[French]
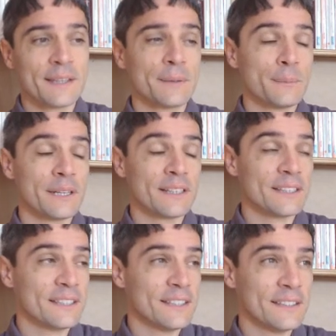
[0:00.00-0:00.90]
ben,
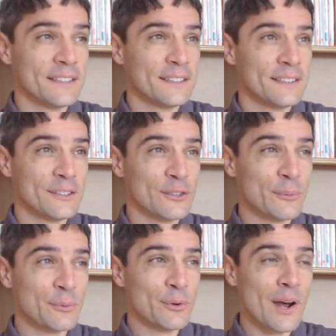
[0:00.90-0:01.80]
qui
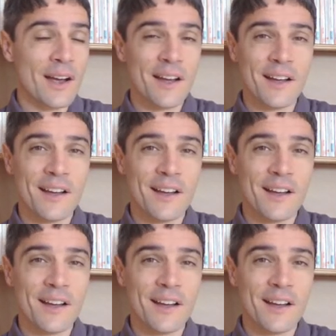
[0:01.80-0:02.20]
s'emploie